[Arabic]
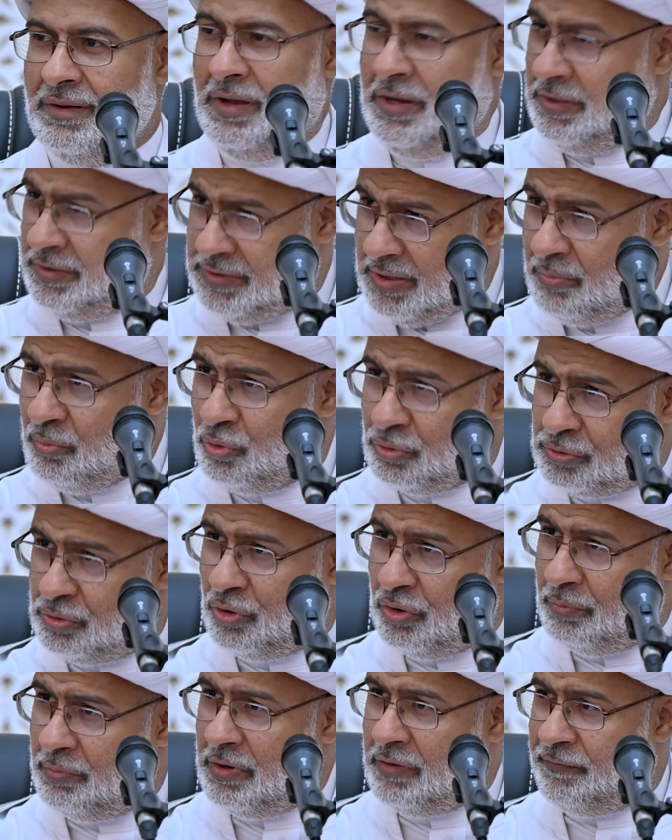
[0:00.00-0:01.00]
انت مو
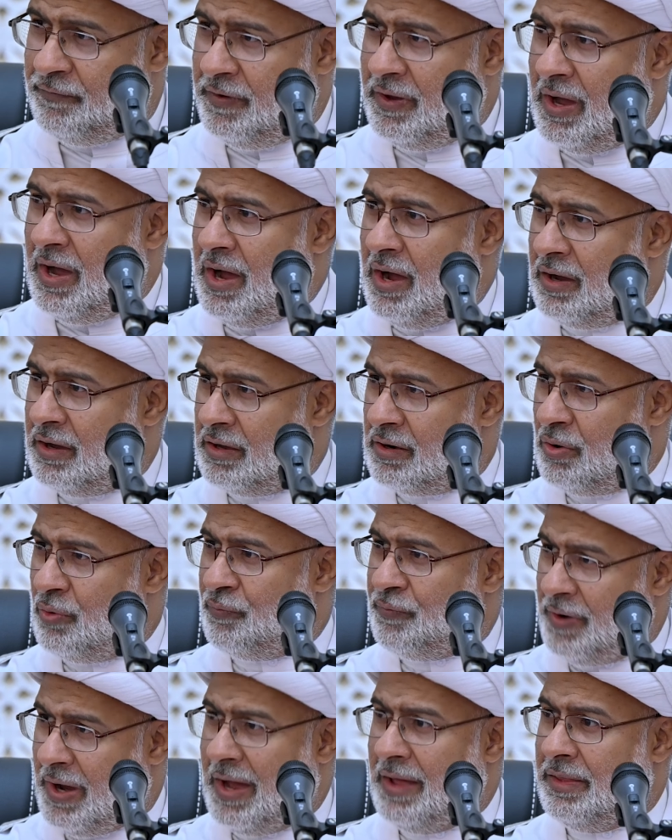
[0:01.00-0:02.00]
تؤمن في اخره
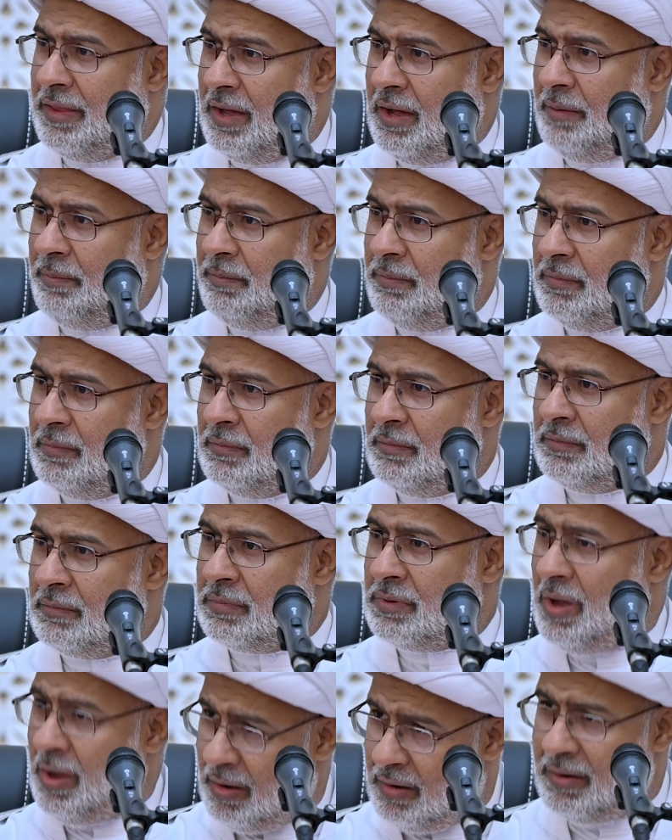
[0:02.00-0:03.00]
وفي عذاب
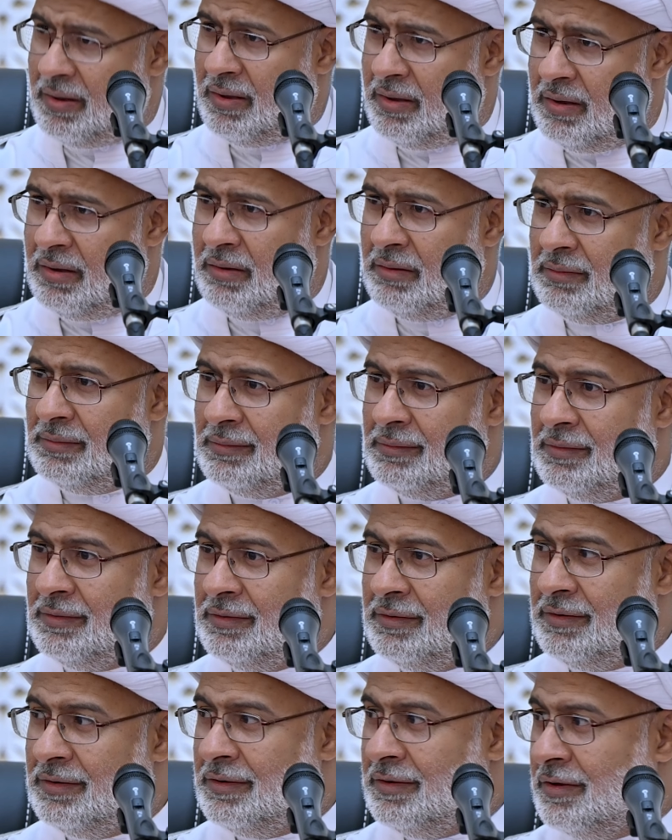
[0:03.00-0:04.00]
قال ايه
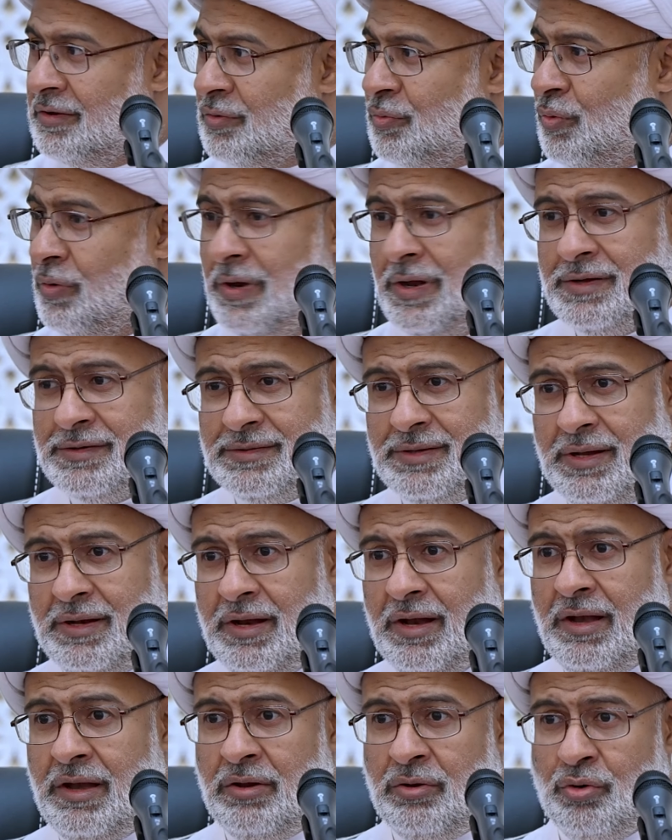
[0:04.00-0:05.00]
قل له
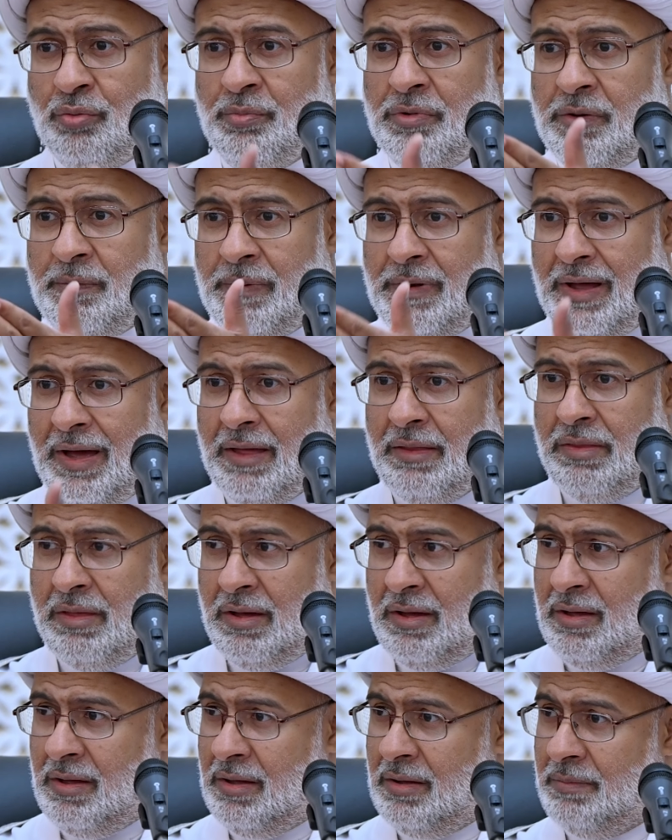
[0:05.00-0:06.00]
زين اللي يؤمن
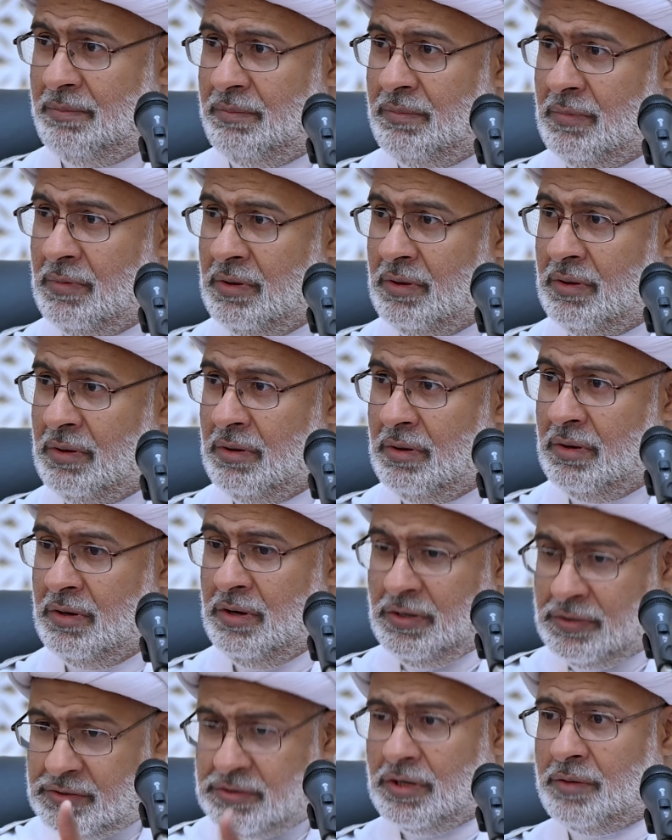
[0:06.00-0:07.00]
بالعذاب
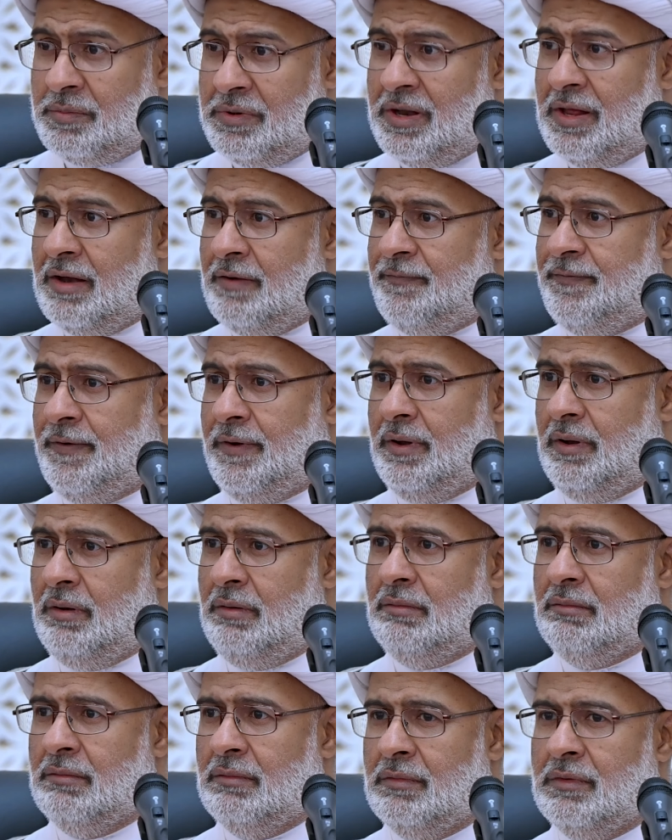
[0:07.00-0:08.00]
يصدر منها
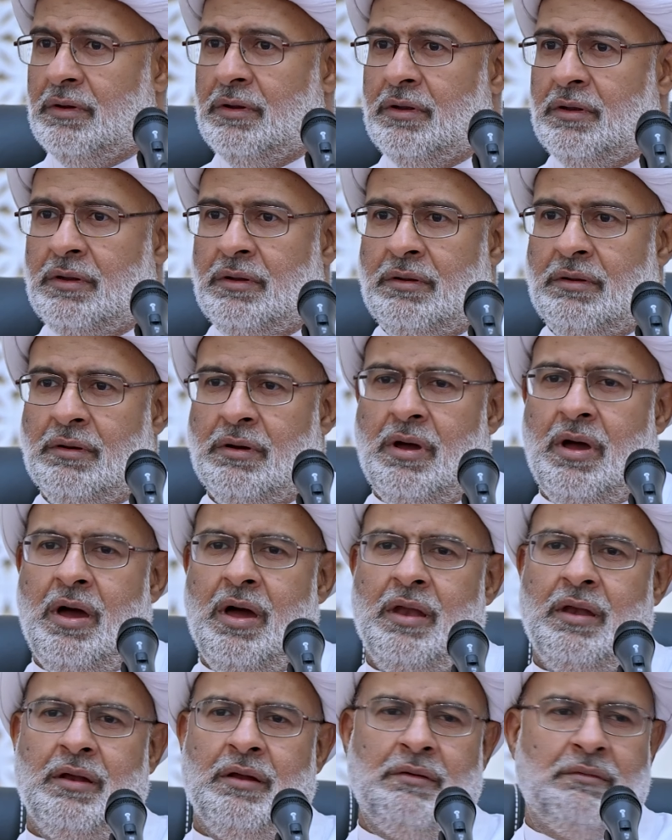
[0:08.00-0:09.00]
الفعل
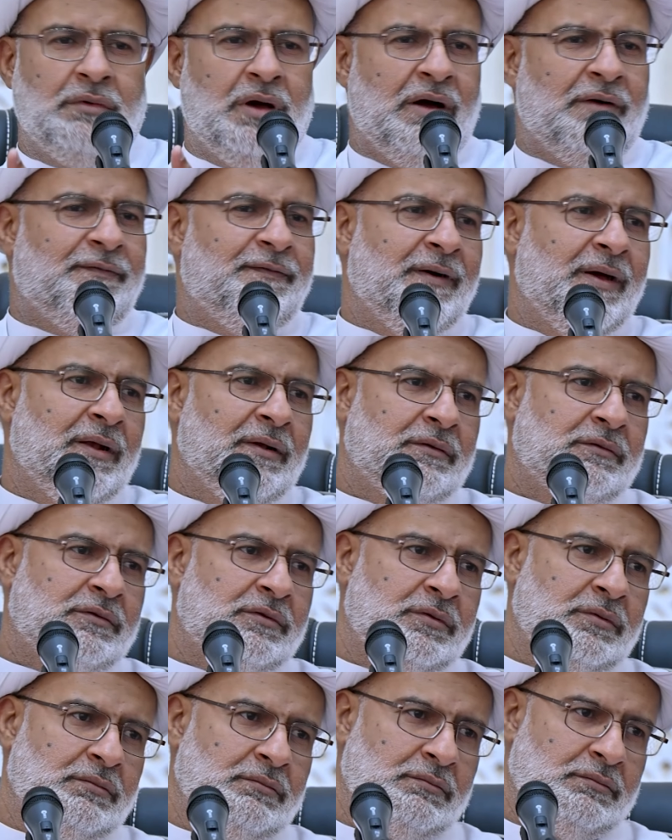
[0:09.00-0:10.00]
قال
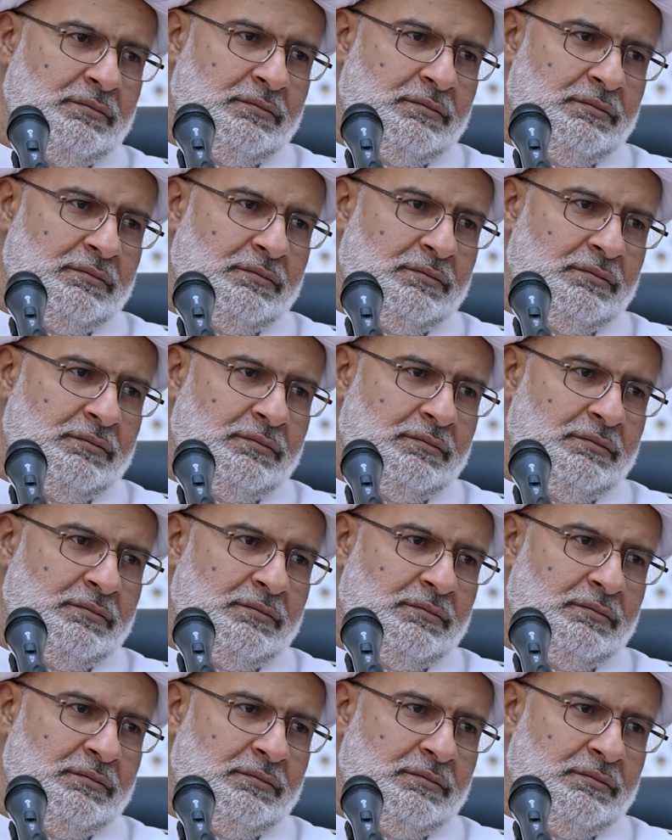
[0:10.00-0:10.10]
غفلت